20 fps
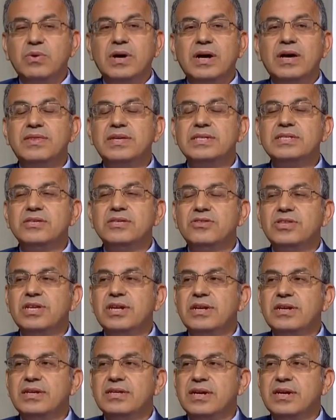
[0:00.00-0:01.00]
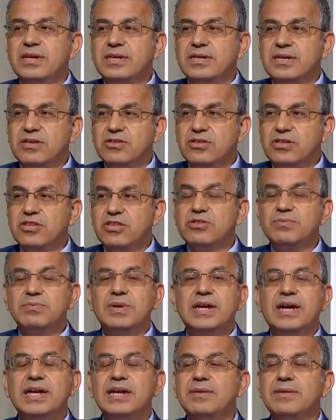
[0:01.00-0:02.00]
وهذا السجل
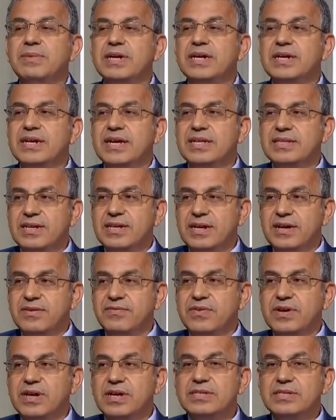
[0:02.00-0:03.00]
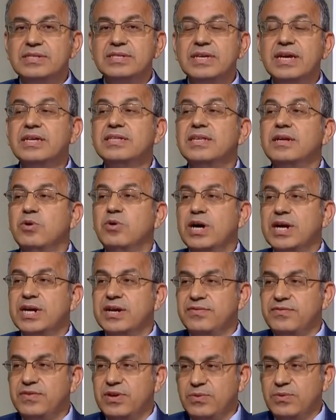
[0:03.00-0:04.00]
يشمل على بيانات للأفراد زائد
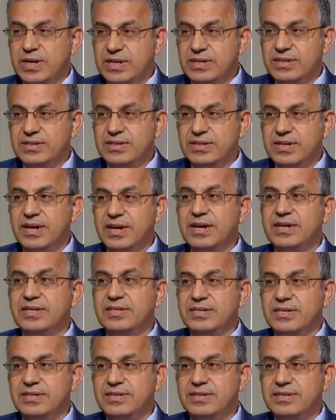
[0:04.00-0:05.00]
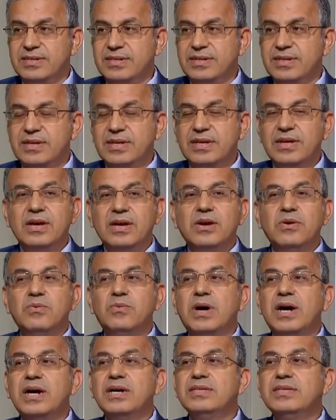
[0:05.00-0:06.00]
المعرف الوحيد الاي دي
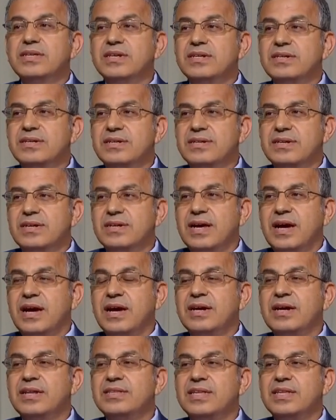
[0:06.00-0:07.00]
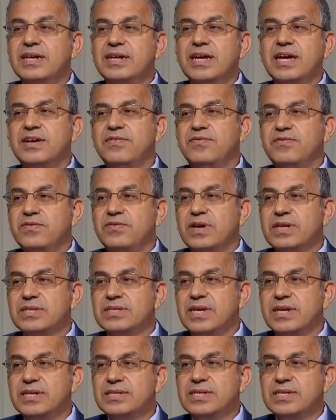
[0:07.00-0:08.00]
وأيضا حتى نعرف
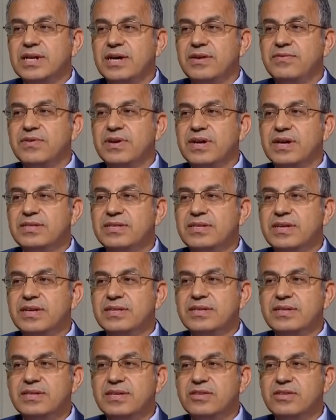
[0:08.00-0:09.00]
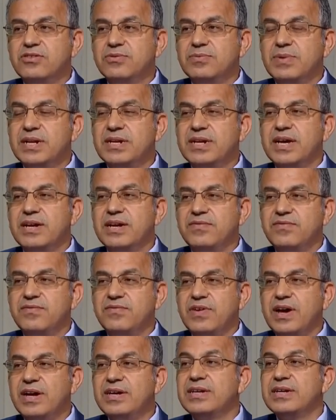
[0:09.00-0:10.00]
خصائص الأفراد يجب أن نعرف
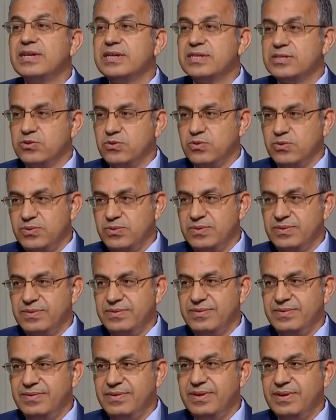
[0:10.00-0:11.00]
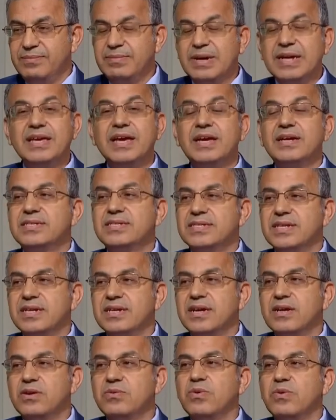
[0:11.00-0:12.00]
أين يسكنون مكان
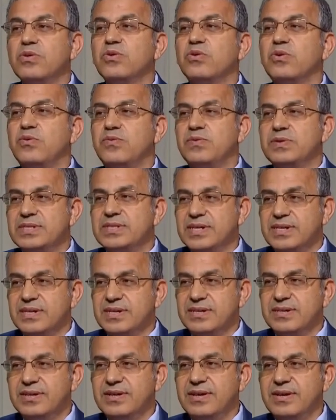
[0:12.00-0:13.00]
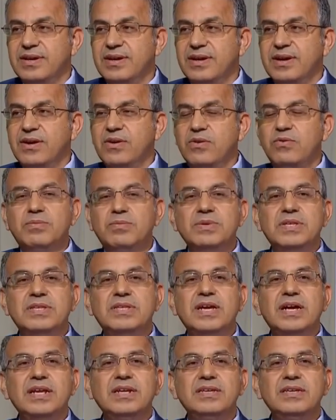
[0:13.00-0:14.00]
السكن وظروف السكن
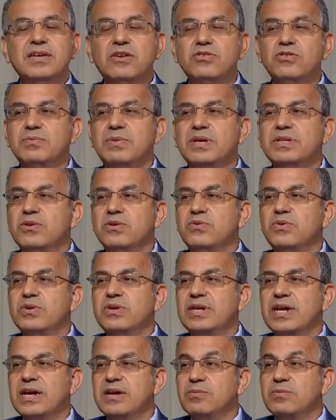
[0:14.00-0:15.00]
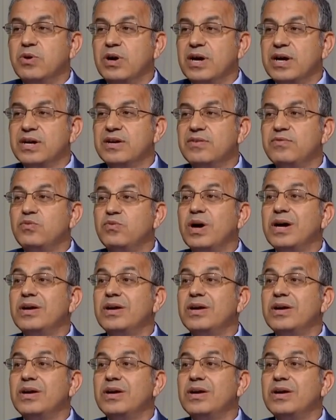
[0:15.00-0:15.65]
وبالتالي يجب أن يكون هناك معرف